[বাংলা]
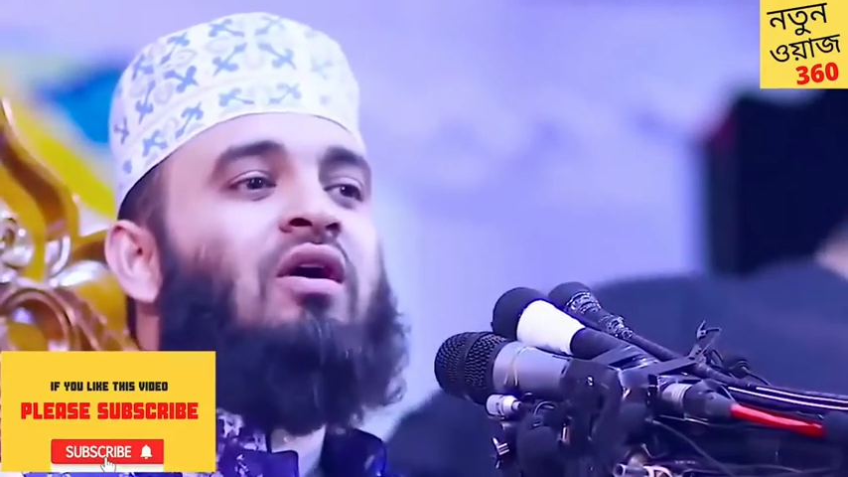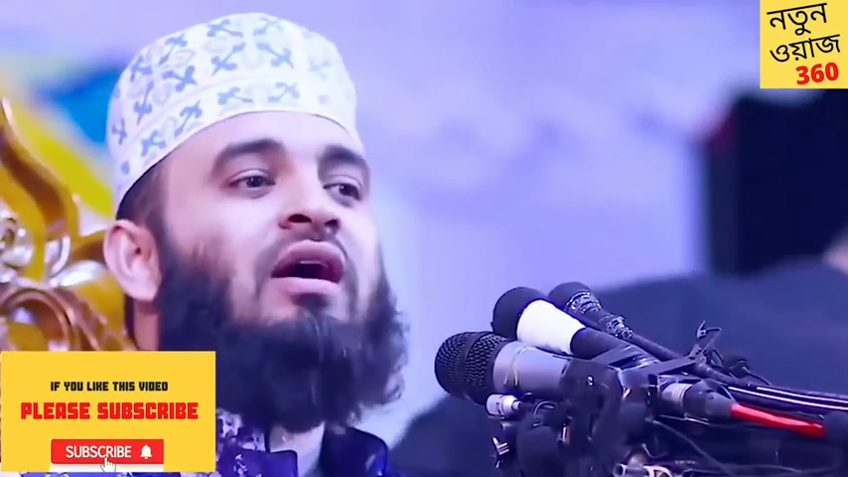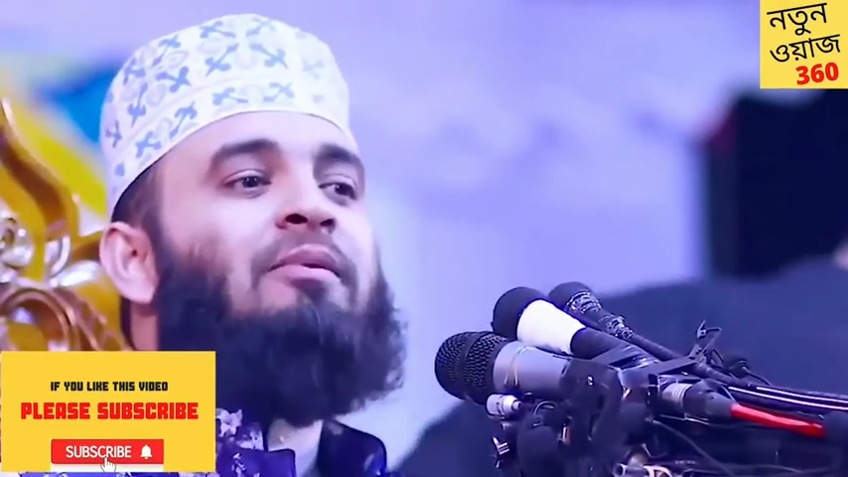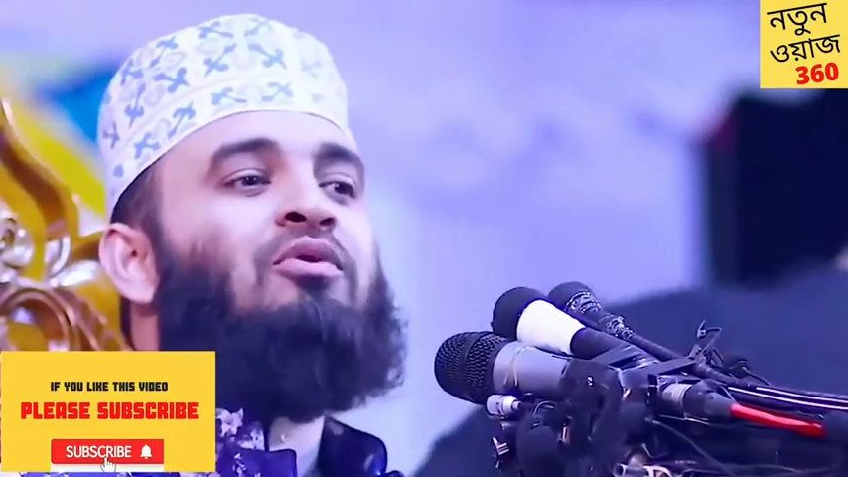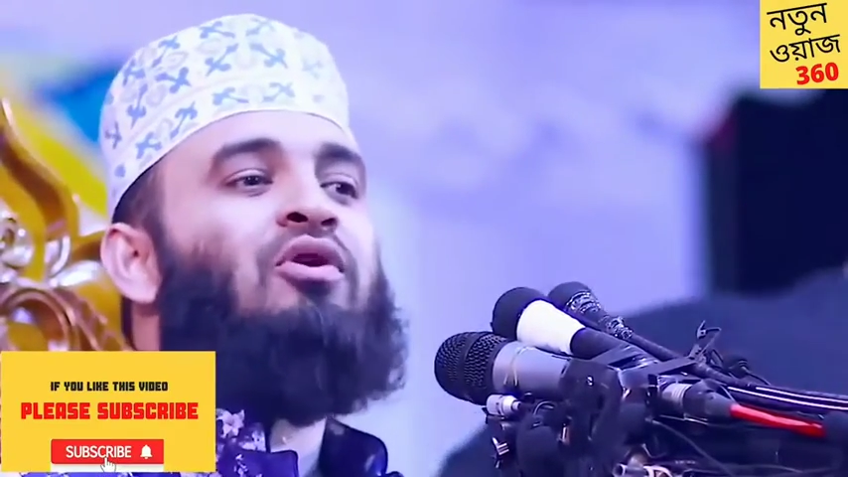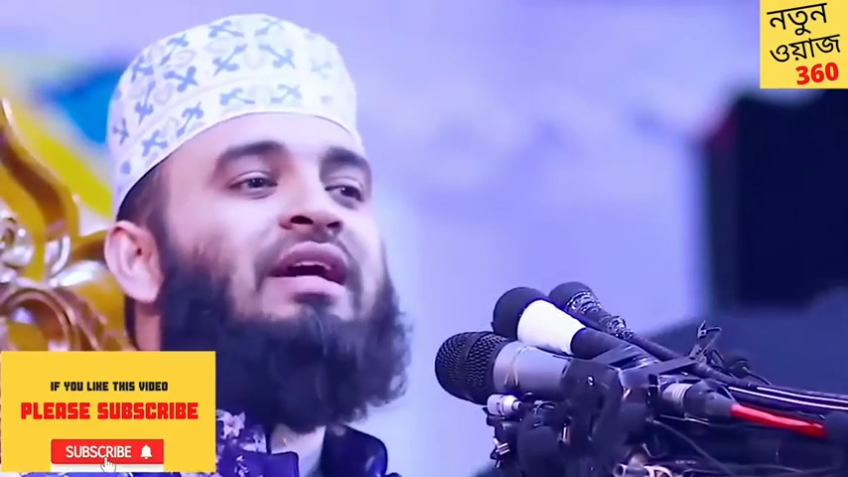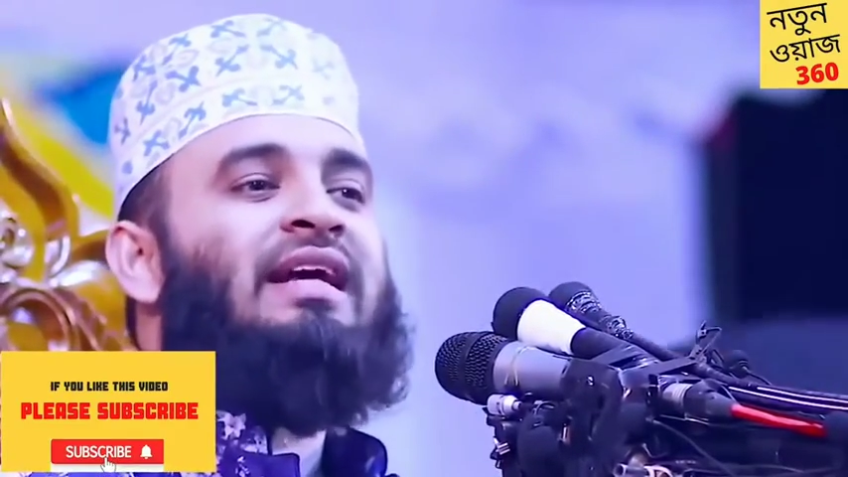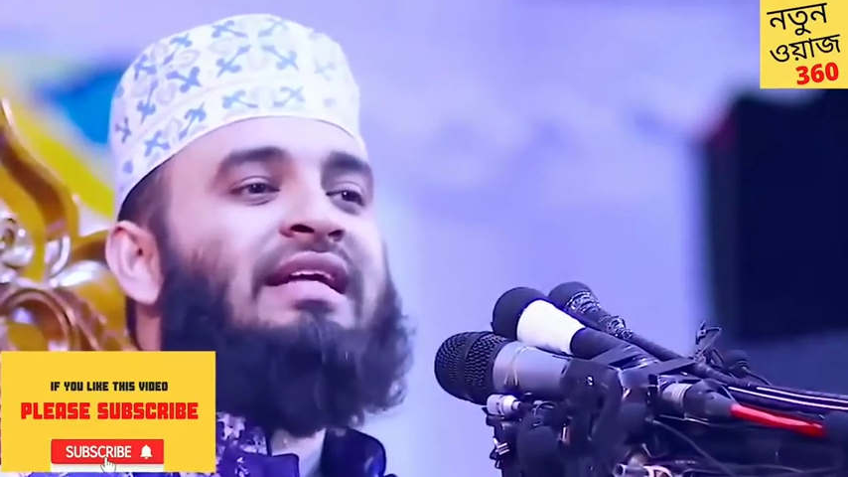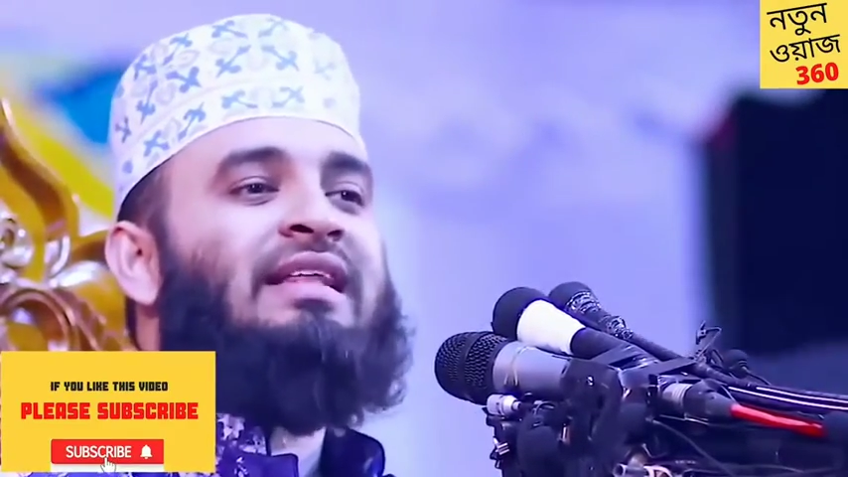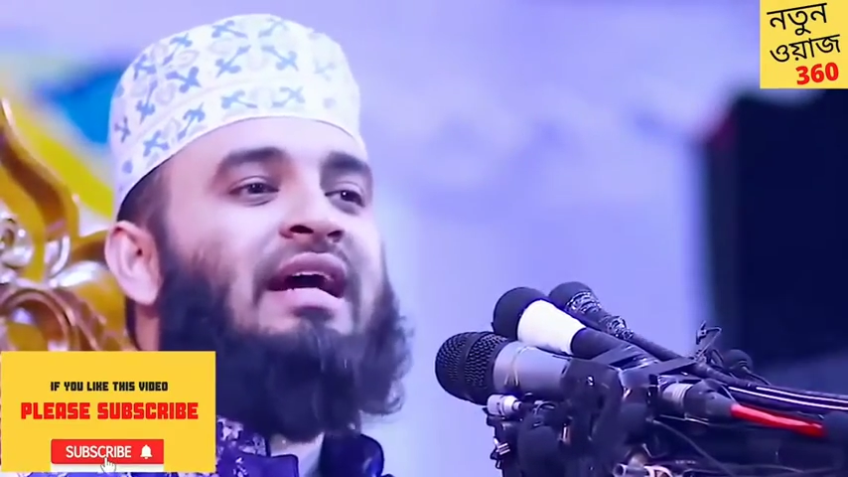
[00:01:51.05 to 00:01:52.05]
সংগ্রাম করে
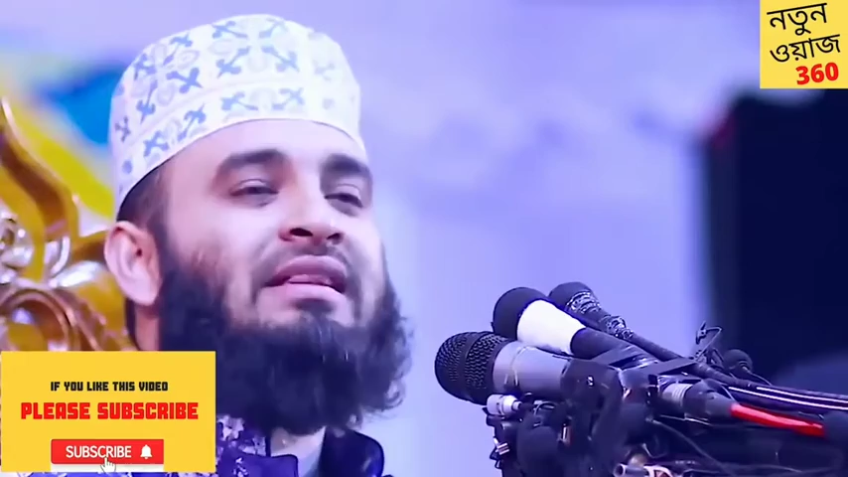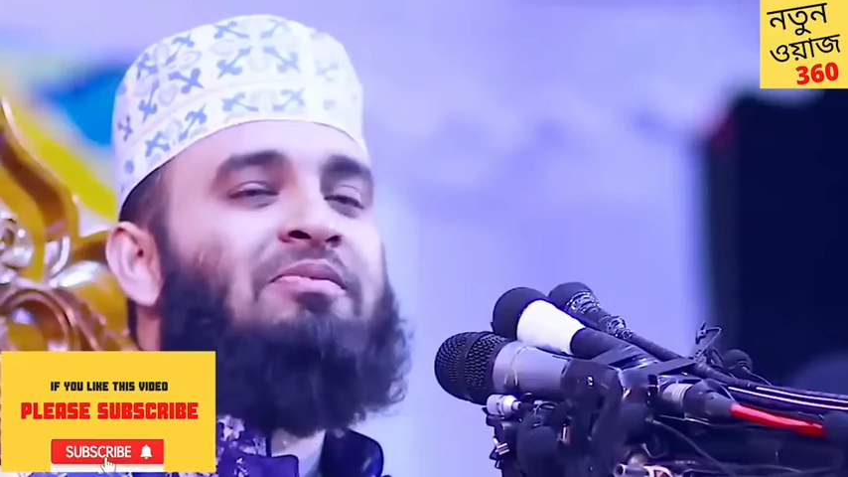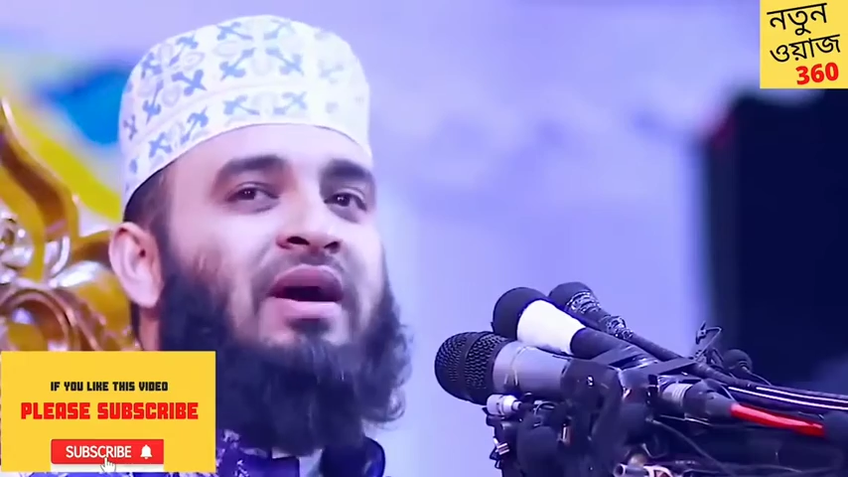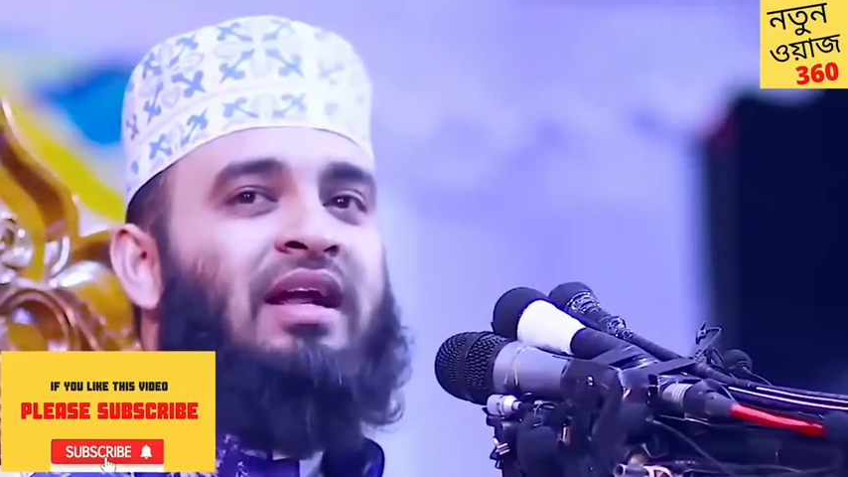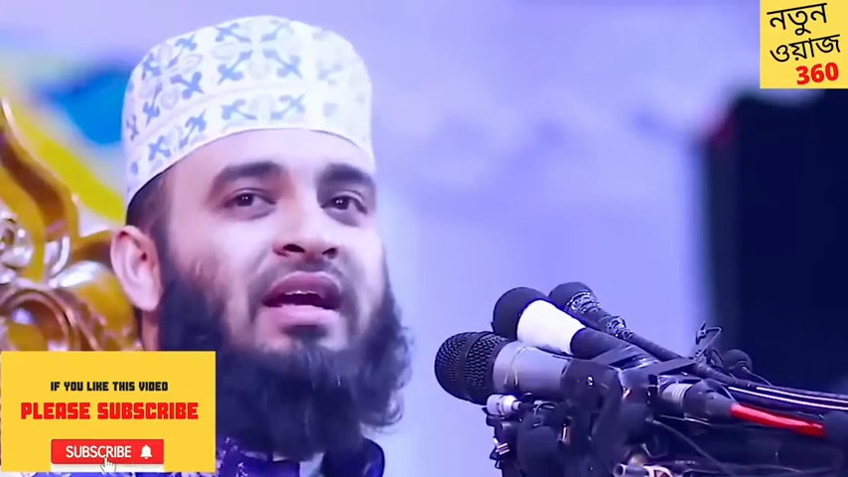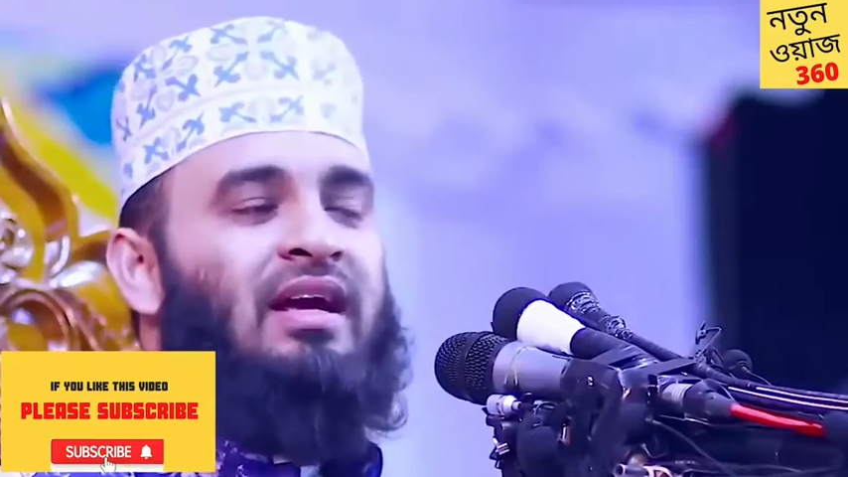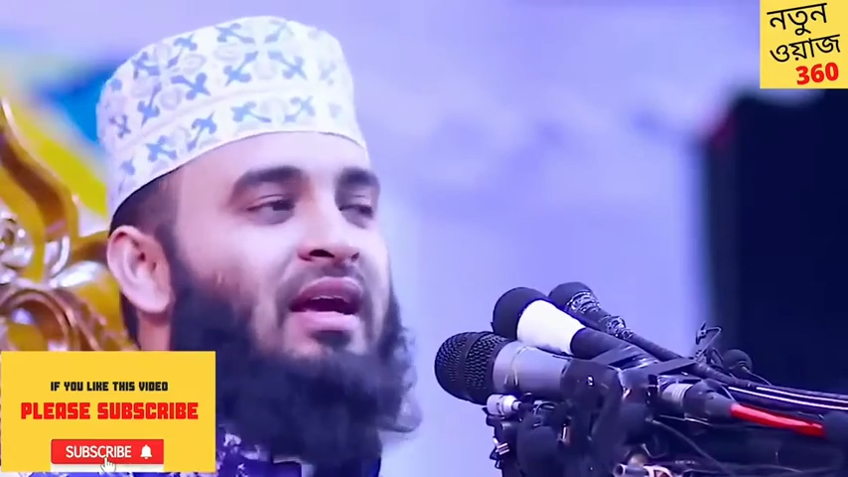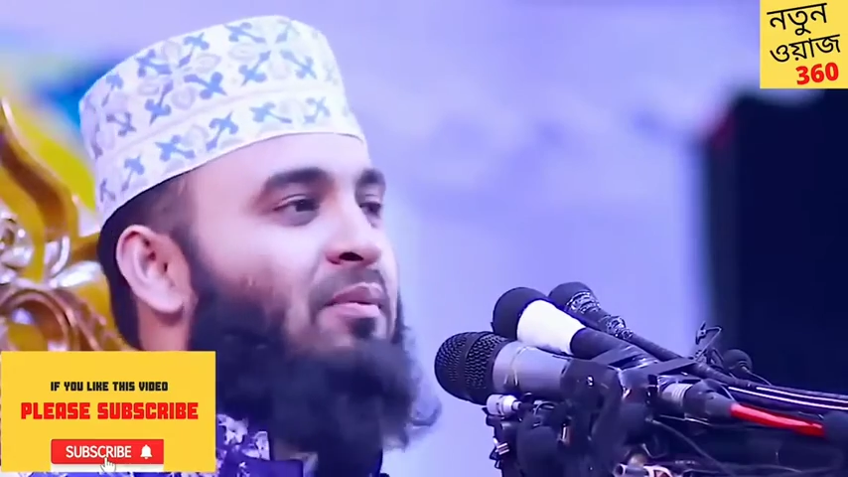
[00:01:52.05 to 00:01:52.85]
টিকে থাকতে পারি